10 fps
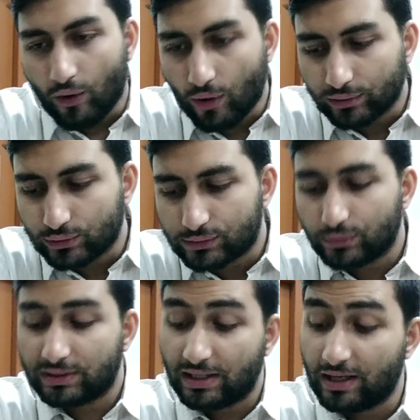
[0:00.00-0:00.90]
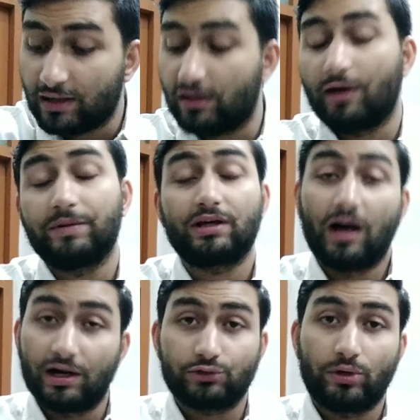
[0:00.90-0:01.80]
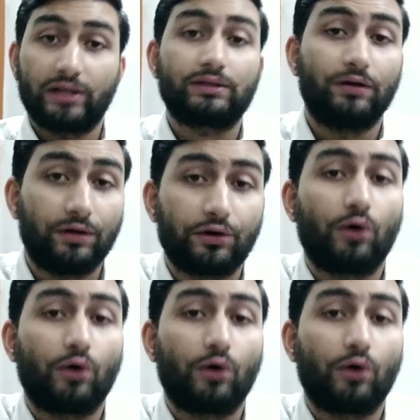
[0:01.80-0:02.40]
और दोस्तों ये अभी कार जो है थर्ड